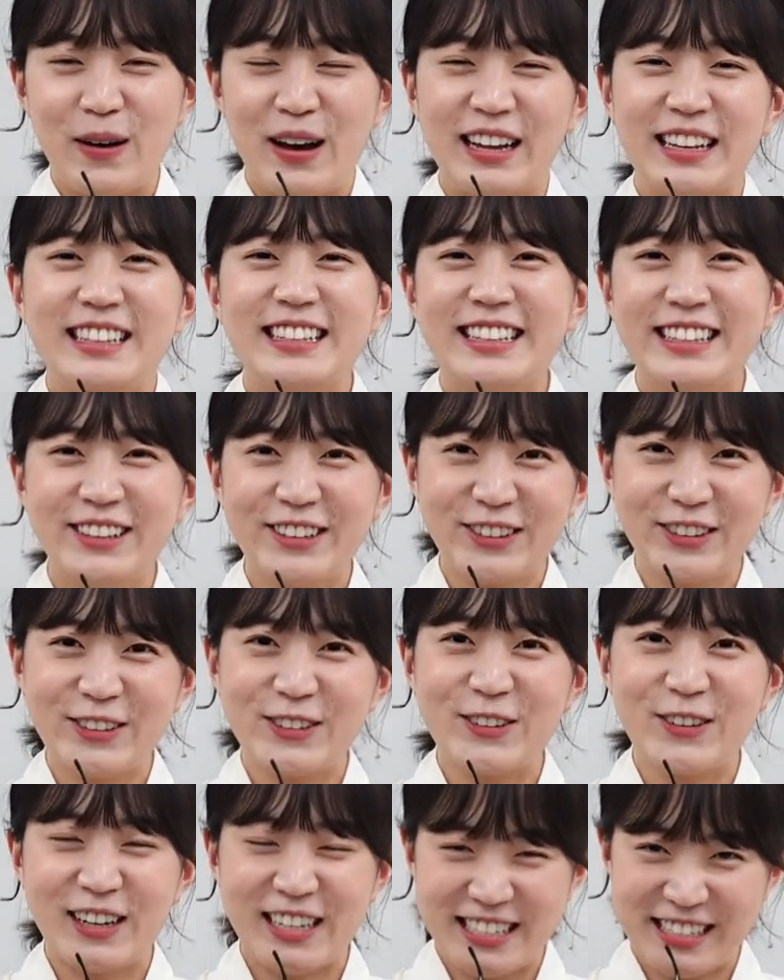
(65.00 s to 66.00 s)

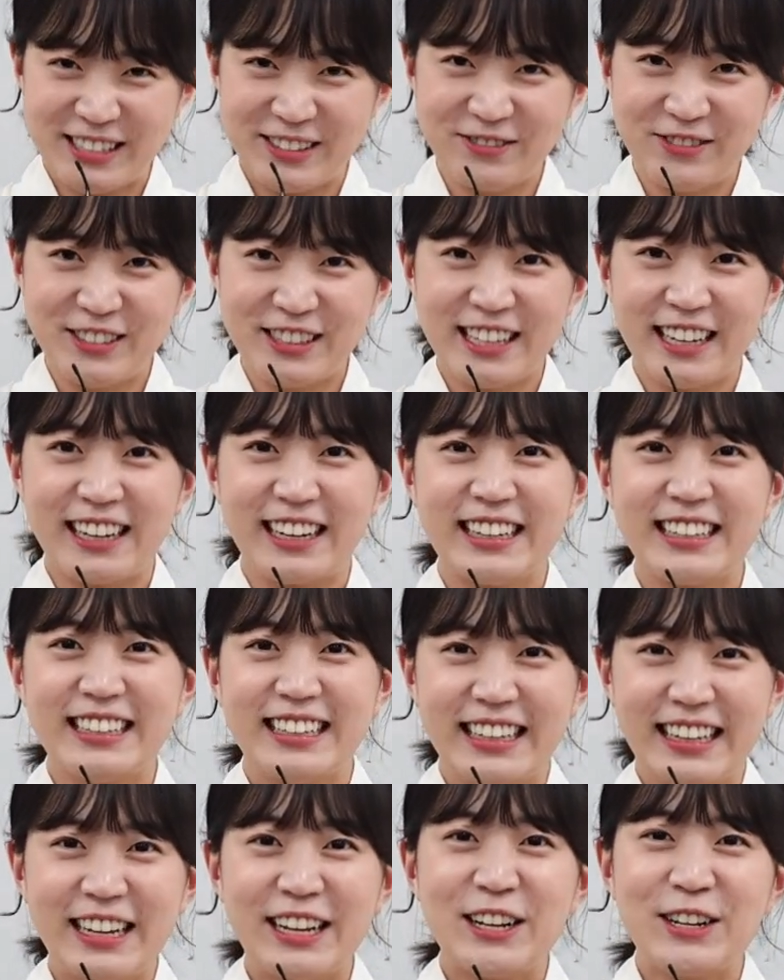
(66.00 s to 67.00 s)
반응이었던 것 같습니다.
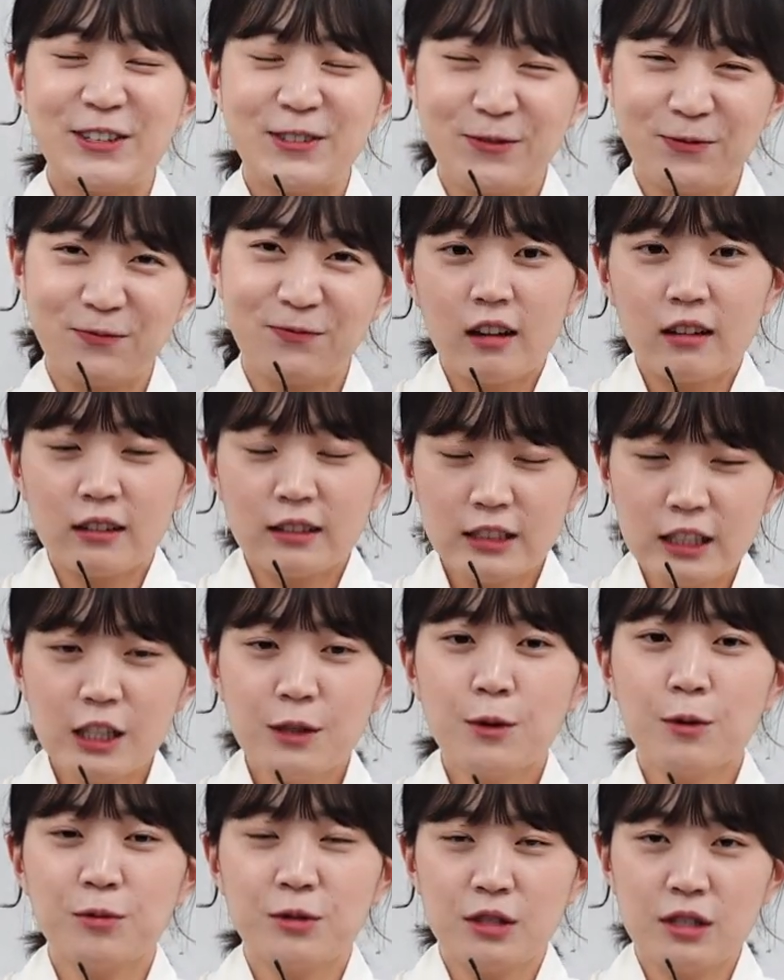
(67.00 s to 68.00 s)

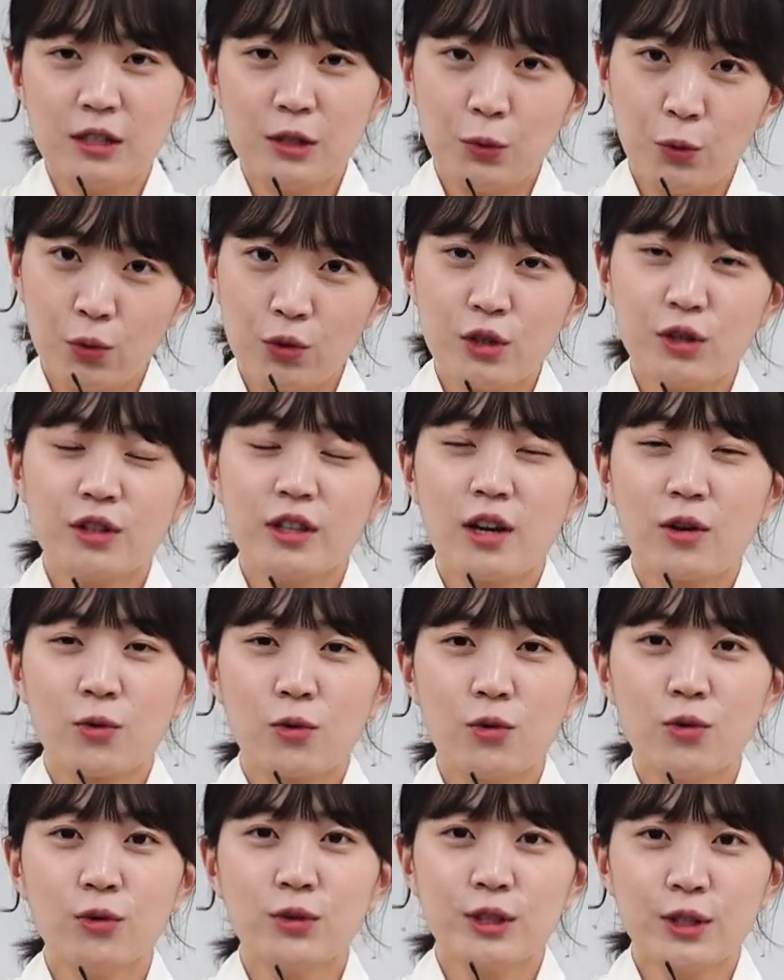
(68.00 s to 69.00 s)
끊임없이
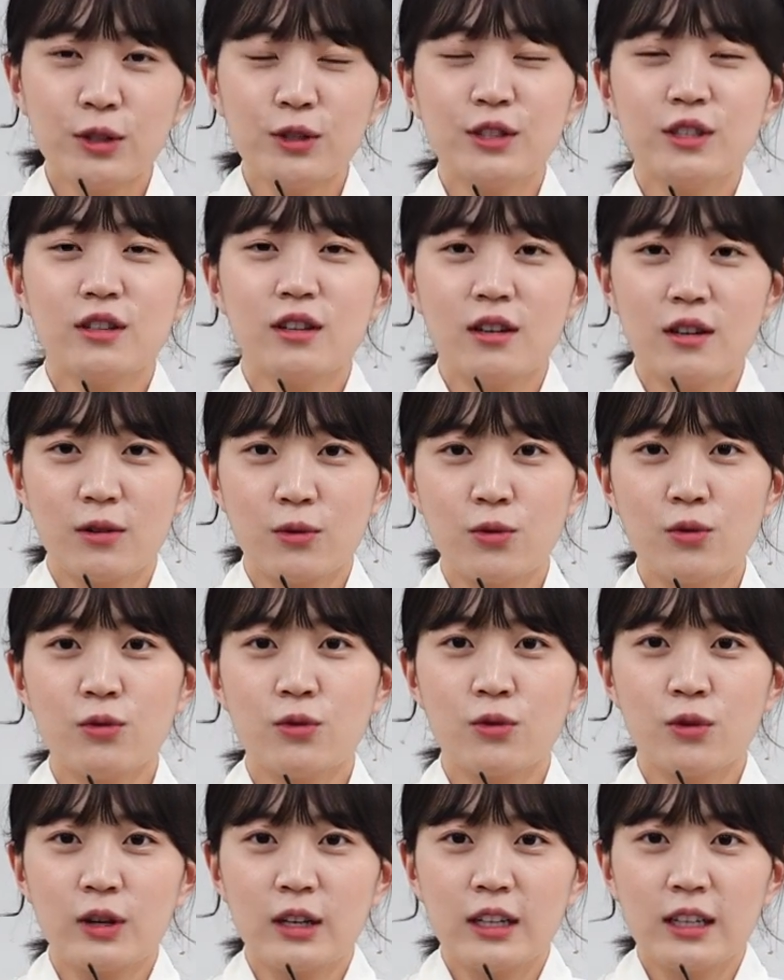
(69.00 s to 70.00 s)
도전하고
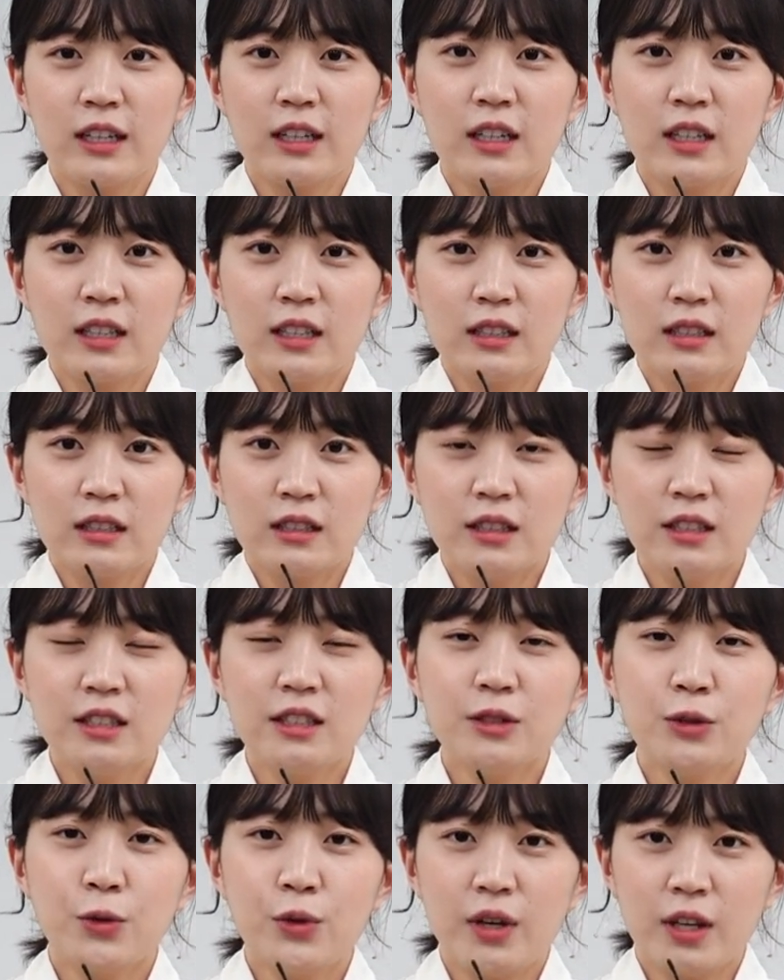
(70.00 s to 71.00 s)
성장하고
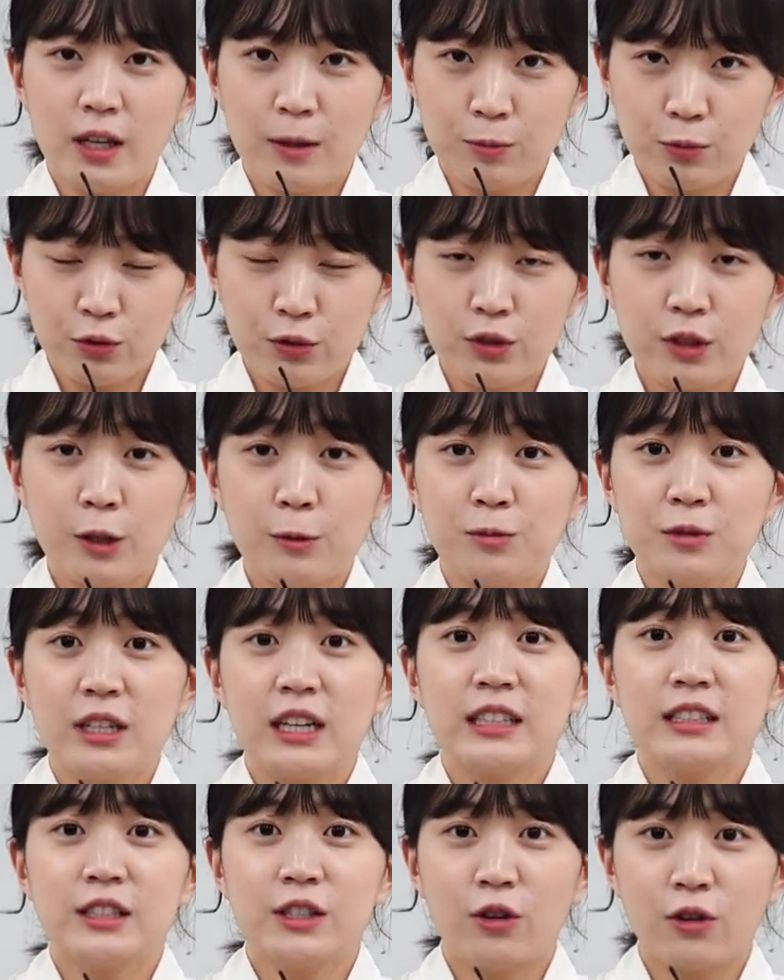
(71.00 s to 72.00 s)
스스로에게 부끄럽지
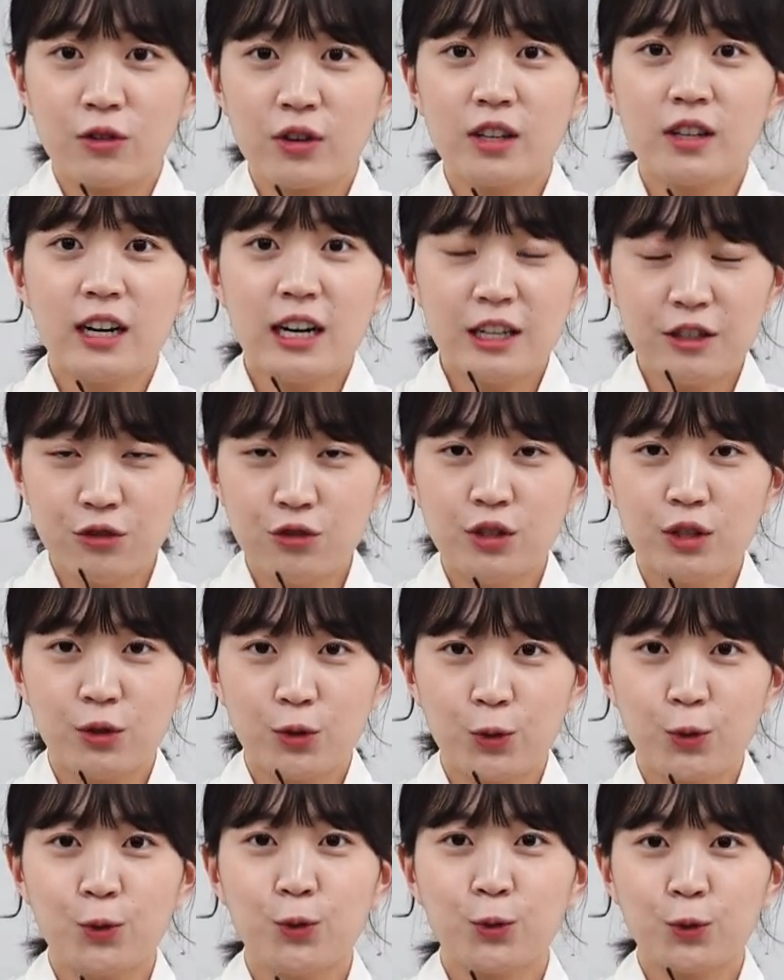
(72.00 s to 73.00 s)
않은 연기를 할 수
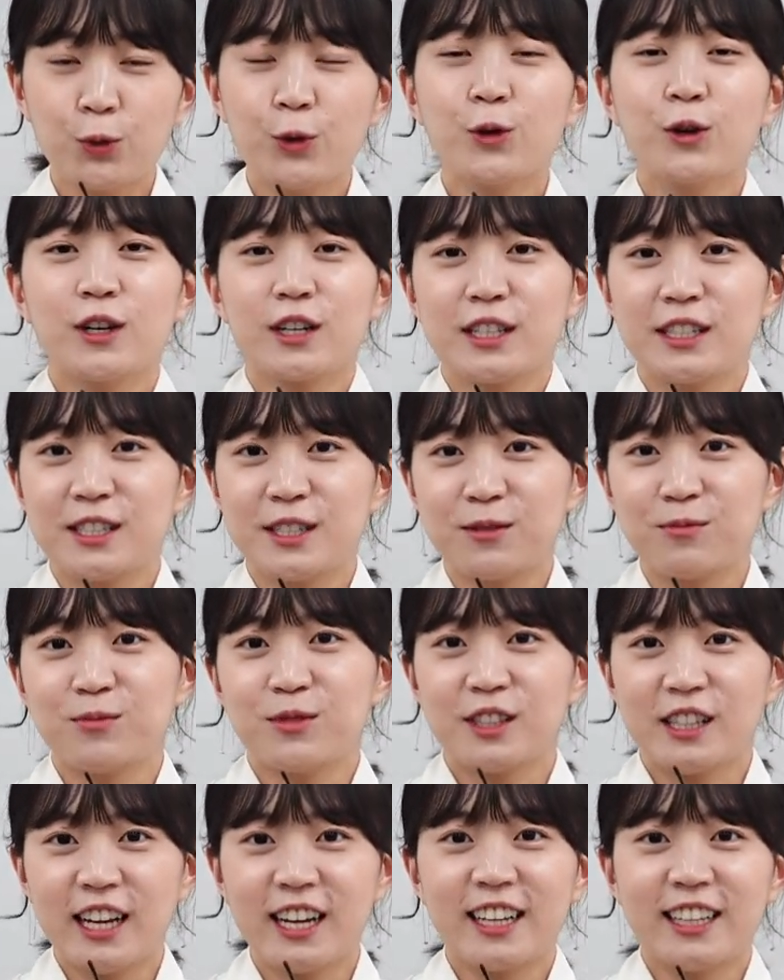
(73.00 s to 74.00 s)
있도록
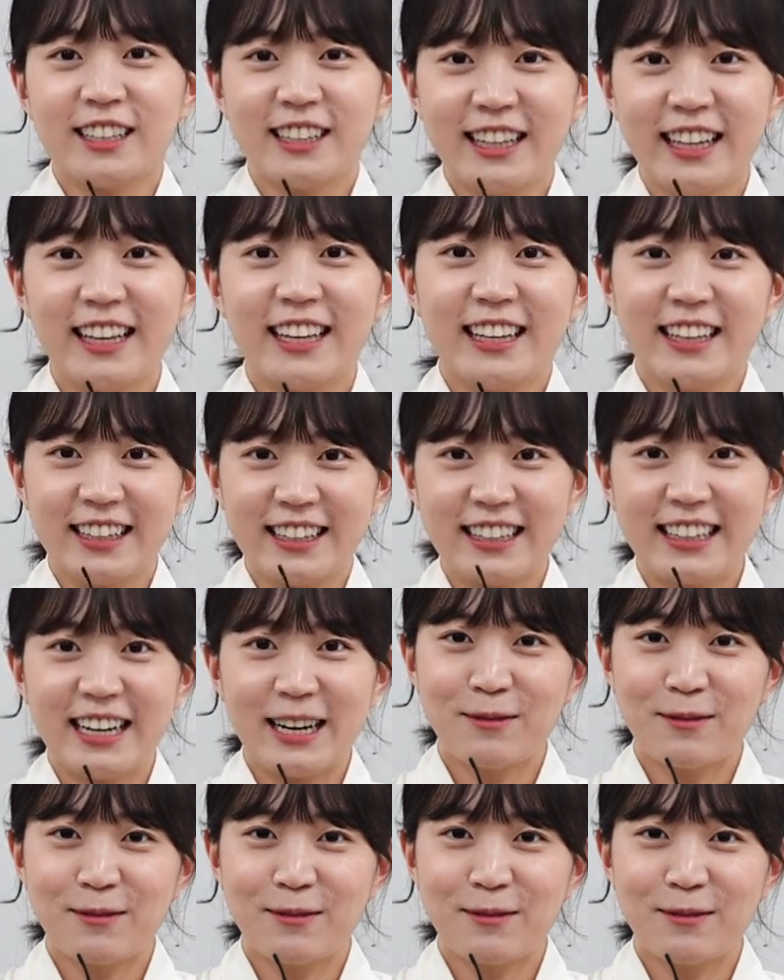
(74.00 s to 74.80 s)
노력하겠습니다. 네,